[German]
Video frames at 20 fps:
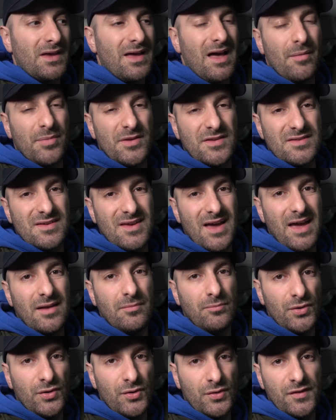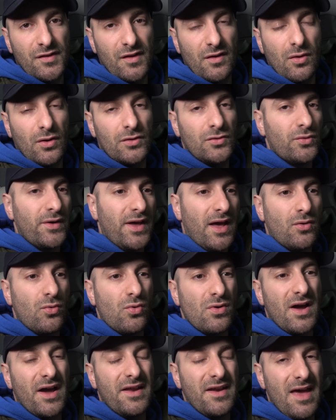habe ich kein Benutzerkonto,
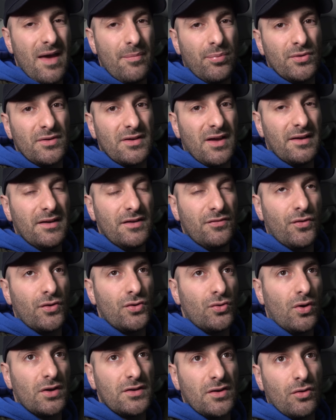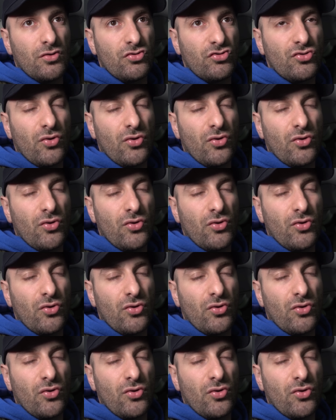ergo keine App und kann nicht von dort aus